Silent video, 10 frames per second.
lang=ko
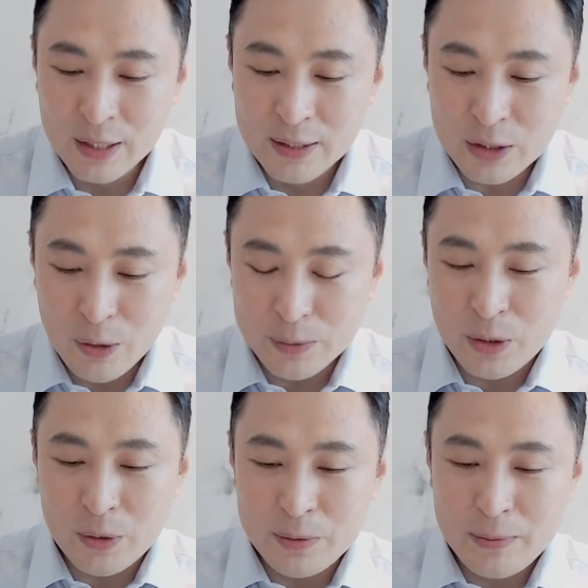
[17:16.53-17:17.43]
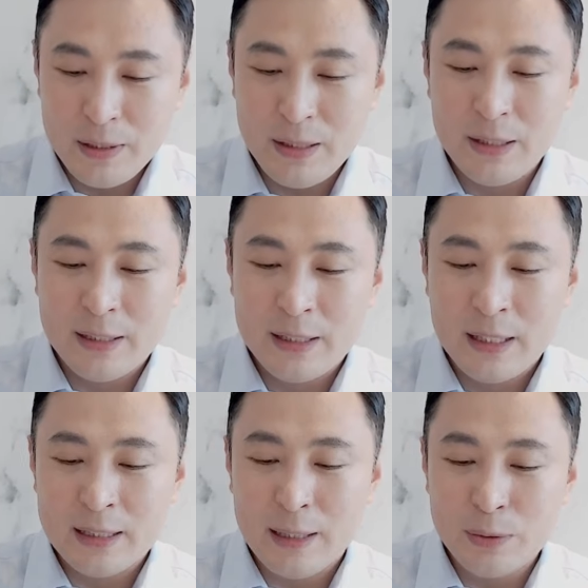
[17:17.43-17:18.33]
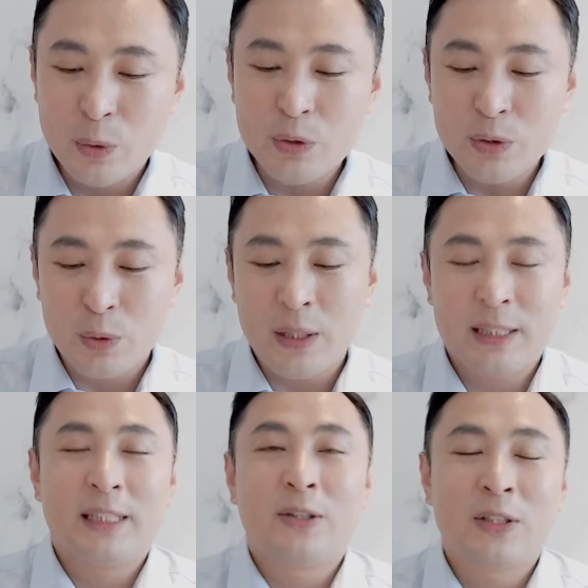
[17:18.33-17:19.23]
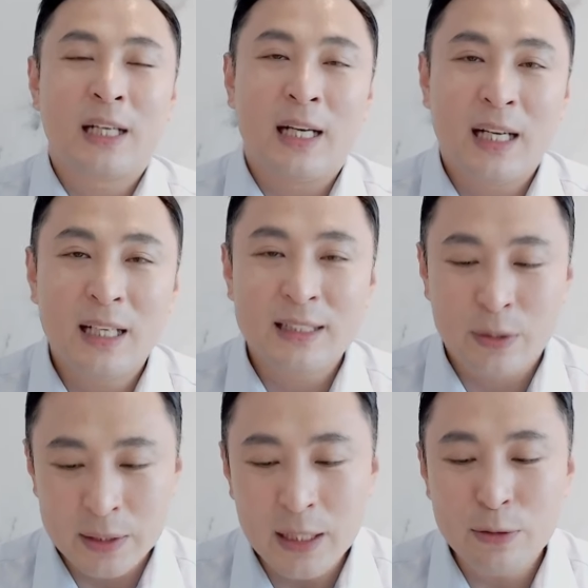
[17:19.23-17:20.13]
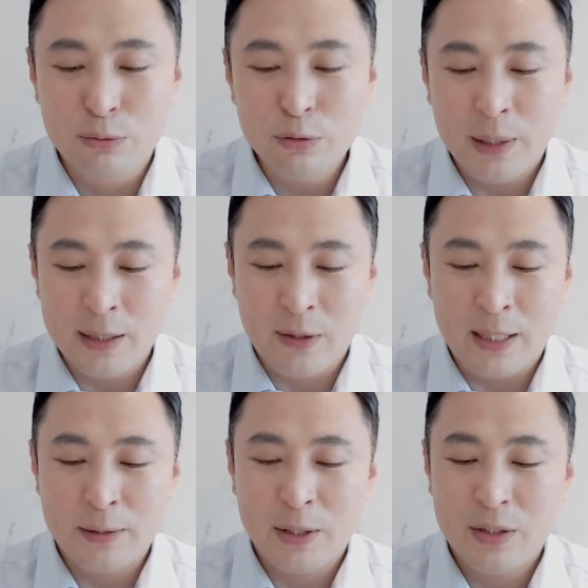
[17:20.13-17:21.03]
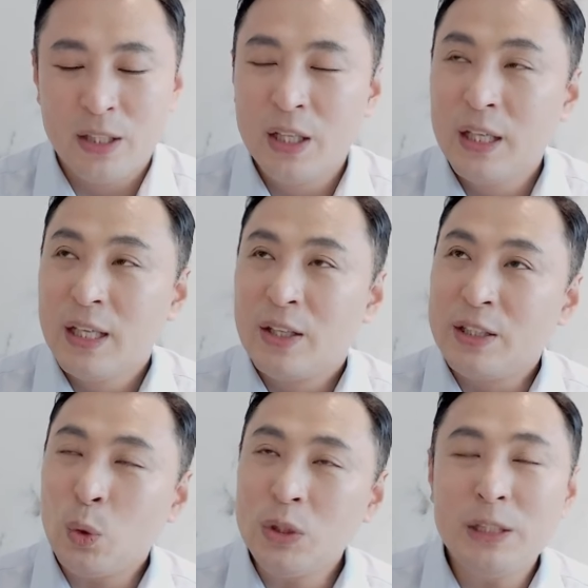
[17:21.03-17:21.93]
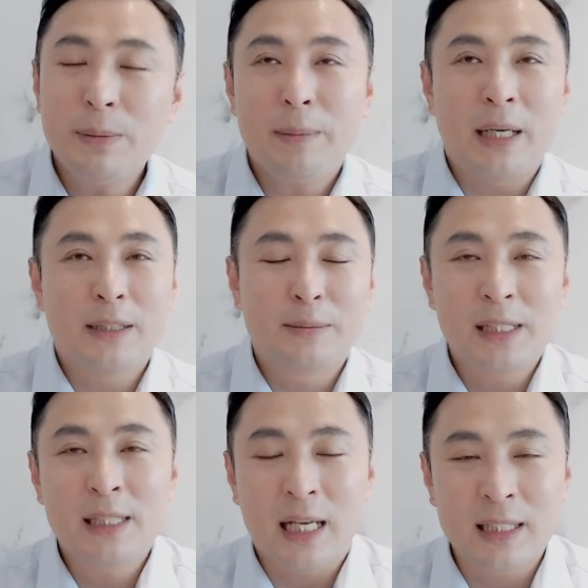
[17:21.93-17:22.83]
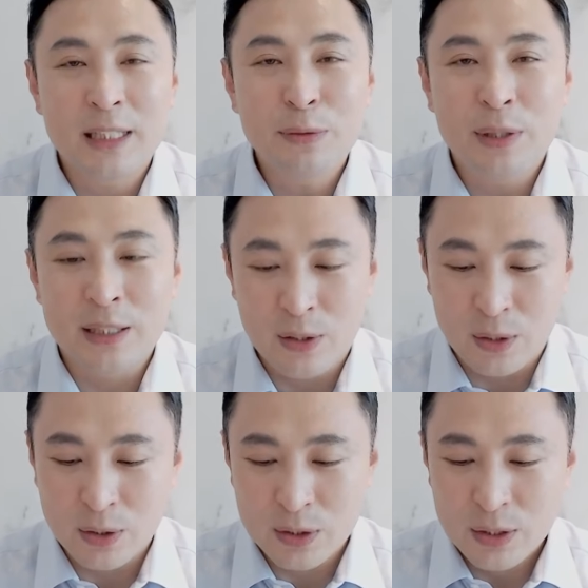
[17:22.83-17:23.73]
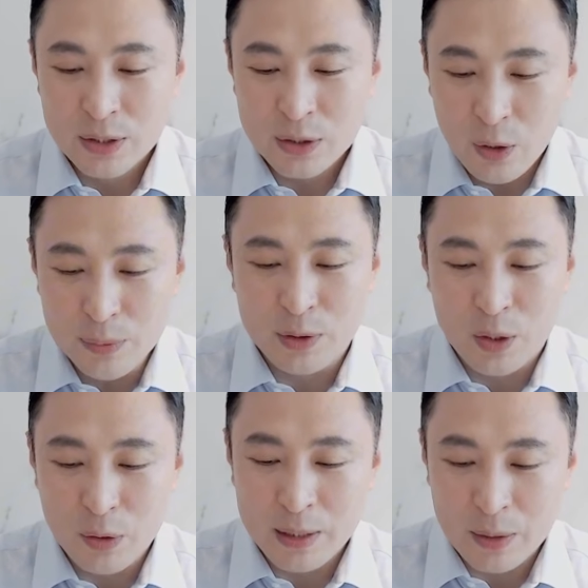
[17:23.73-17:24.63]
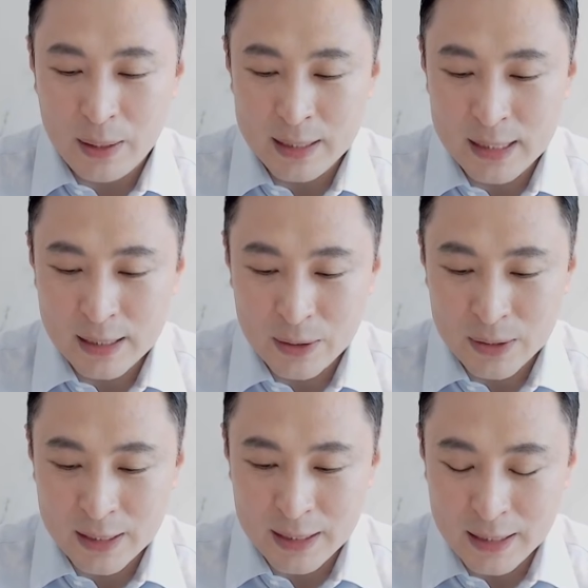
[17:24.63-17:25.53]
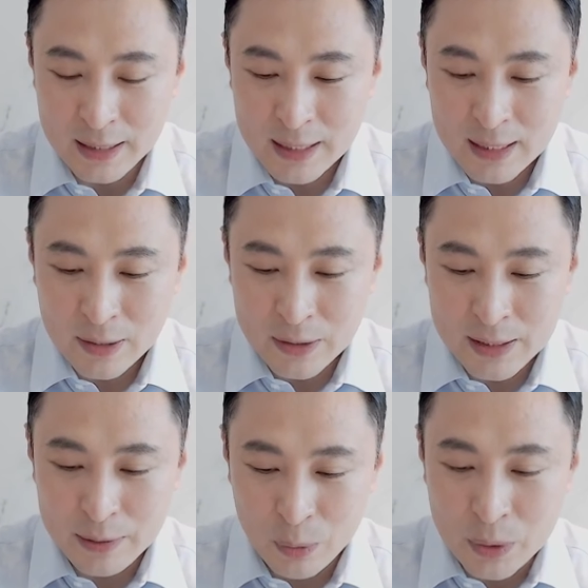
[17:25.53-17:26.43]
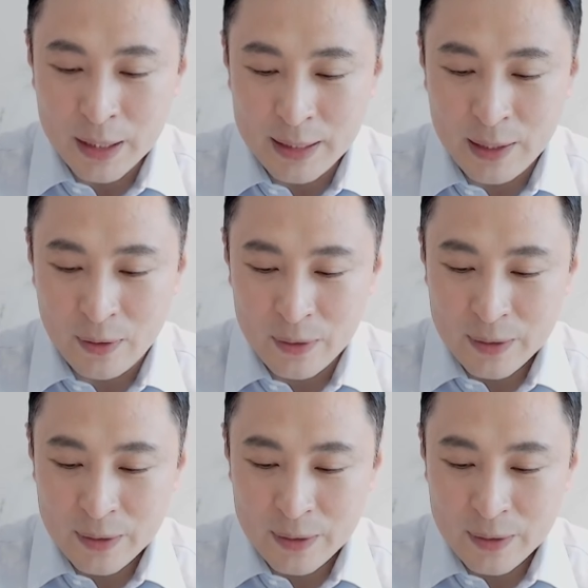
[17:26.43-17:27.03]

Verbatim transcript: 처음처럼 님이 이게 참 소주를 좋아하시는 걸까? 굉장히 궁금하네요. 아니면 이 초심의 마음을 잃지 않기 위해서 처음처럼이라고 하시는 거지, 건지 모르겠네요.